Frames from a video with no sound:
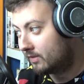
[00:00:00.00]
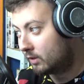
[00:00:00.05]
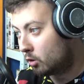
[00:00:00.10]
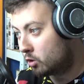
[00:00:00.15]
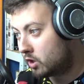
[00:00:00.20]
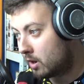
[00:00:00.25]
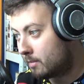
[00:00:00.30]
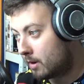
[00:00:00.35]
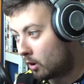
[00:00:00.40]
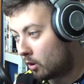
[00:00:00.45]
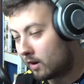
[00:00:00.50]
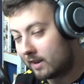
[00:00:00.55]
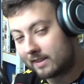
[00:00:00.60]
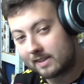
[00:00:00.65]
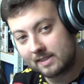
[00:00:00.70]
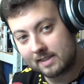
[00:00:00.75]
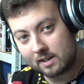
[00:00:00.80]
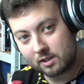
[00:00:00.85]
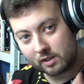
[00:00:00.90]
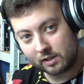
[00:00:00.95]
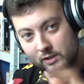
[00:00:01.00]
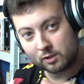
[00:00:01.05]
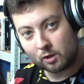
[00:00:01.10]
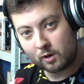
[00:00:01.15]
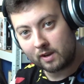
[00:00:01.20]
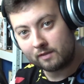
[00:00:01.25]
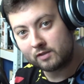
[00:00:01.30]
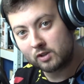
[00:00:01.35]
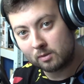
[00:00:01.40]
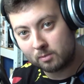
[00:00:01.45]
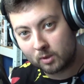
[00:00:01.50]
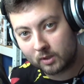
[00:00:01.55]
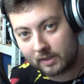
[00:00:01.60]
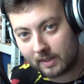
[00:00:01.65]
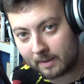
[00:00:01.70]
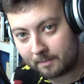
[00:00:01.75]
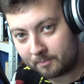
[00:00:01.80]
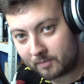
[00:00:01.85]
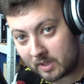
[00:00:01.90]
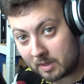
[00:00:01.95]
do siebie. Kolejne straszne historie w
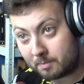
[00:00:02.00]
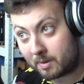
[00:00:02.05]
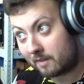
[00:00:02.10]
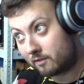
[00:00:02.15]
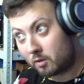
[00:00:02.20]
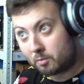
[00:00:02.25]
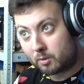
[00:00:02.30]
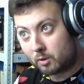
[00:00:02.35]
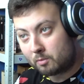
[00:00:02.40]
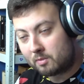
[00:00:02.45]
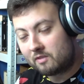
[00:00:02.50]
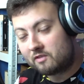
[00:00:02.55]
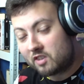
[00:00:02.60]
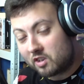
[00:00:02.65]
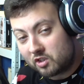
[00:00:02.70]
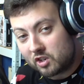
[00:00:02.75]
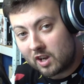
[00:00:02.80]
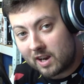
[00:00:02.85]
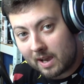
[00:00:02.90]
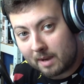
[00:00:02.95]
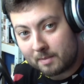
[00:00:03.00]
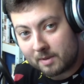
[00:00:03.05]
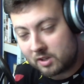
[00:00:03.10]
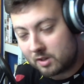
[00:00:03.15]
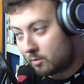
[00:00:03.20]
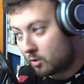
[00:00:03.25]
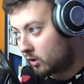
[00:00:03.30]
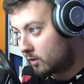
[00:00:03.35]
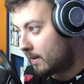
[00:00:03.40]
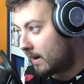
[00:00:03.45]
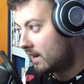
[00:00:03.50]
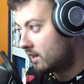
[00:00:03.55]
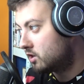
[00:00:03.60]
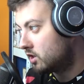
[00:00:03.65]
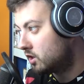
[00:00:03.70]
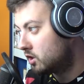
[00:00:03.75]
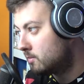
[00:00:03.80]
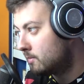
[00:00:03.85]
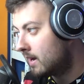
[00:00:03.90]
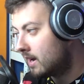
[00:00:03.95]
sobotę i prawdopodobnie w niedzielę, jak będziemy
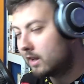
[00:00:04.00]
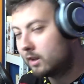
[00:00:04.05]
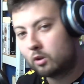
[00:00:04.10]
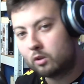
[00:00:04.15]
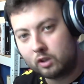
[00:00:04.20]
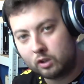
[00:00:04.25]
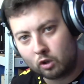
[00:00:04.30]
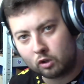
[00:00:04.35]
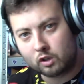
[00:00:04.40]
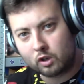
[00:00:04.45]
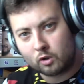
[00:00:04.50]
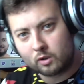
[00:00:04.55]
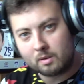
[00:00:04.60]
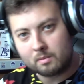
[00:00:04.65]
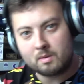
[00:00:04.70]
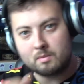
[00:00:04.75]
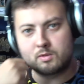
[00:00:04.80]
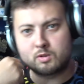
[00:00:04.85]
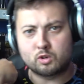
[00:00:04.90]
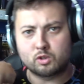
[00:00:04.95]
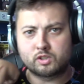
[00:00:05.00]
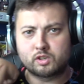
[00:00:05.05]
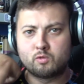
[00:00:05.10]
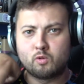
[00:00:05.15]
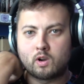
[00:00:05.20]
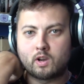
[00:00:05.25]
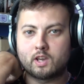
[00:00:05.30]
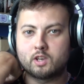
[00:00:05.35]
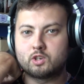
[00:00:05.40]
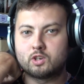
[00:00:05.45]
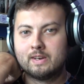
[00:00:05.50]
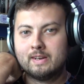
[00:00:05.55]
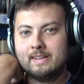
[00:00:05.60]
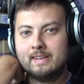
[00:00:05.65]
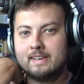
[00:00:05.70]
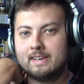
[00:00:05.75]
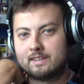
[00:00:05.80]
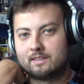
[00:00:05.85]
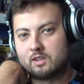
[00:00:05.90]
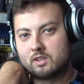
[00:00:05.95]
odpalać jakiś maraton. I to tyle ode mnie, mistrzowski łokieć.
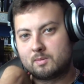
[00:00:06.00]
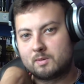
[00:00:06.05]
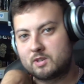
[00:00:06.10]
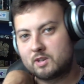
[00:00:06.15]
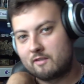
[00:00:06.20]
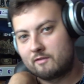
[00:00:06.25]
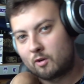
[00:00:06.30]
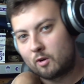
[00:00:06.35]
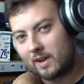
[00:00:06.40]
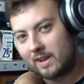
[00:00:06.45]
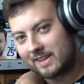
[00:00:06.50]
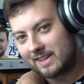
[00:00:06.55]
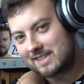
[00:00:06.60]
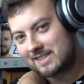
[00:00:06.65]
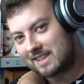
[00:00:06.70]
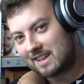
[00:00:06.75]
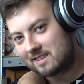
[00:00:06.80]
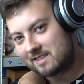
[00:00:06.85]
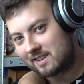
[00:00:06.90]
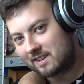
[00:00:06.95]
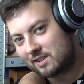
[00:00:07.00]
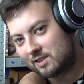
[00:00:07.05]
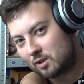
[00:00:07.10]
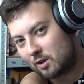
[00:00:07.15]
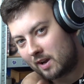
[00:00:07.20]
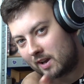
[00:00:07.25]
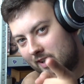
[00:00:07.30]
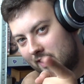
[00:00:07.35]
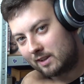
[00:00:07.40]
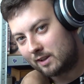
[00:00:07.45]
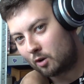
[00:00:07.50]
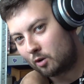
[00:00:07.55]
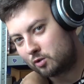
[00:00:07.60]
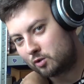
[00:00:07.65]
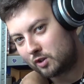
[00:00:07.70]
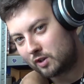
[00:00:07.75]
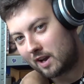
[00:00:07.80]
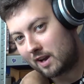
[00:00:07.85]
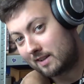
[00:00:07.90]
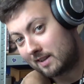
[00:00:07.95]
Do zobaczenia w kolejnych strasznych historiach i innych
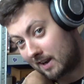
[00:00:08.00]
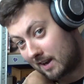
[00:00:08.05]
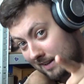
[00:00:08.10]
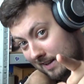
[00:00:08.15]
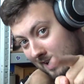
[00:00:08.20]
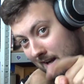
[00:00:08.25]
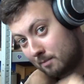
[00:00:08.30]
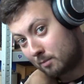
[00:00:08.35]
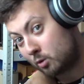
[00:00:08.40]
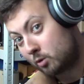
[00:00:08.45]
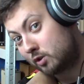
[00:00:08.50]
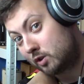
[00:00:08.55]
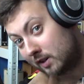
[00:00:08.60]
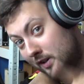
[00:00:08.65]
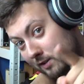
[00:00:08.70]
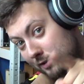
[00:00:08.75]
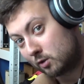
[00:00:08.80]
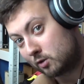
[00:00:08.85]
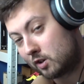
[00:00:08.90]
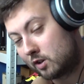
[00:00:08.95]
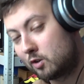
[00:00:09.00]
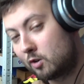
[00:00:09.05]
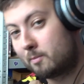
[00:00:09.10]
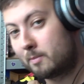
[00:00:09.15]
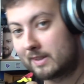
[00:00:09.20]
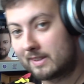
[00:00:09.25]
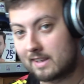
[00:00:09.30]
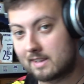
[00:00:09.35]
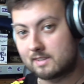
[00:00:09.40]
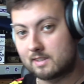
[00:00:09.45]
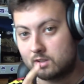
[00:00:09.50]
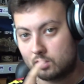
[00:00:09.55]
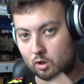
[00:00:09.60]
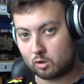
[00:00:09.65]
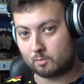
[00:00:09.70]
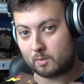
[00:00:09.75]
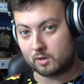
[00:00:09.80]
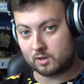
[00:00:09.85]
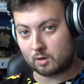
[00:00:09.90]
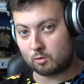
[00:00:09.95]
odcinkach na kanale, bo odcinki codziennie o 15,
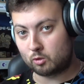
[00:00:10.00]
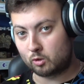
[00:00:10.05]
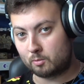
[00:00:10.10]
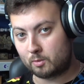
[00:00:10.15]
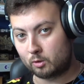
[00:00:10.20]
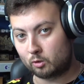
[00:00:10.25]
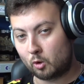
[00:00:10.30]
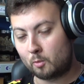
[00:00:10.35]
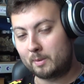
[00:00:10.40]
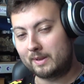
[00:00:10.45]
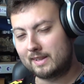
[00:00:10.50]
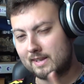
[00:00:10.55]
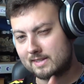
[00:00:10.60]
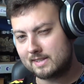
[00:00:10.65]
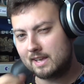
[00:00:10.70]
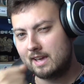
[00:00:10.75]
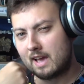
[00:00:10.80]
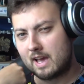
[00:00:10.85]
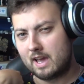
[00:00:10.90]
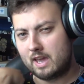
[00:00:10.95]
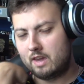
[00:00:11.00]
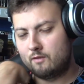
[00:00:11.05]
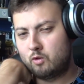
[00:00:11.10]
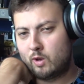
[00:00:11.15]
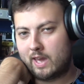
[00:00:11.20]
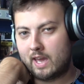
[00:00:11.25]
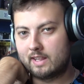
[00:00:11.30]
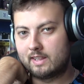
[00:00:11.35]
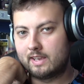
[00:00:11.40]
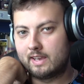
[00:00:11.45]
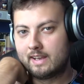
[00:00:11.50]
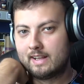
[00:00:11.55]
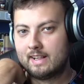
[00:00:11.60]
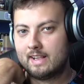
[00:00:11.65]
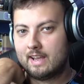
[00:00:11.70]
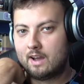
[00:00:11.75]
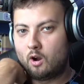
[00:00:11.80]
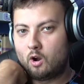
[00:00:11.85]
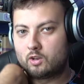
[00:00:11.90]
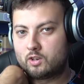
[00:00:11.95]
czyli od poniedziałku do piątku o 15 i w weekendy
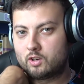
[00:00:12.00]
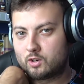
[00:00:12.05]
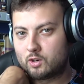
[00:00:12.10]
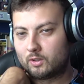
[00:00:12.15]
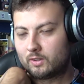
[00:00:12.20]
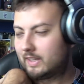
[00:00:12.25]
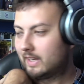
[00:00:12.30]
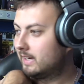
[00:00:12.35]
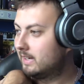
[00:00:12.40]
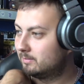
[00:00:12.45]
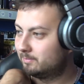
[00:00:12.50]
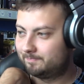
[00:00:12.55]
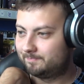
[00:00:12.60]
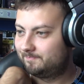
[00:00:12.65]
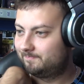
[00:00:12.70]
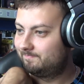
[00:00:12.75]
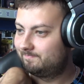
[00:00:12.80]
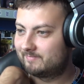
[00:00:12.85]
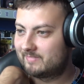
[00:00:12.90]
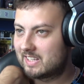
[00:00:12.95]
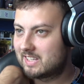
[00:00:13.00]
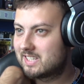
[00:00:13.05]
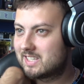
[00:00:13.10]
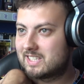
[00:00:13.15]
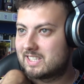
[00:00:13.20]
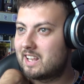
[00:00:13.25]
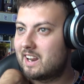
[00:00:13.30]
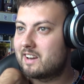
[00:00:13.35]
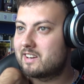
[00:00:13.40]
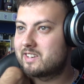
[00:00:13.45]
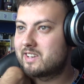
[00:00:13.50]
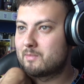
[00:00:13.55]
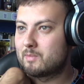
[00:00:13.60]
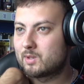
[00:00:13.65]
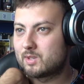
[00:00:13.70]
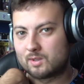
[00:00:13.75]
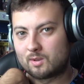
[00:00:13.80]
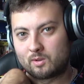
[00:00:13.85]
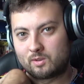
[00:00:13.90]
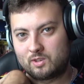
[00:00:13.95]
o 10. Strasznie
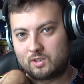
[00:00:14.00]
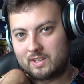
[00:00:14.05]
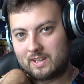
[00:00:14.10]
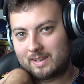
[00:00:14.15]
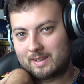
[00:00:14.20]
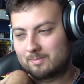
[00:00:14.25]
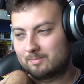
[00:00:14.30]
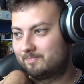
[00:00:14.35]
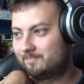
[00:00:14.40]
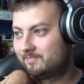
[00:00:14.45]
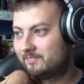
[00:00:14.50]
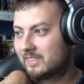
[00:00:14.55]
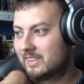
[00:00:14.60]
mocny odcinek.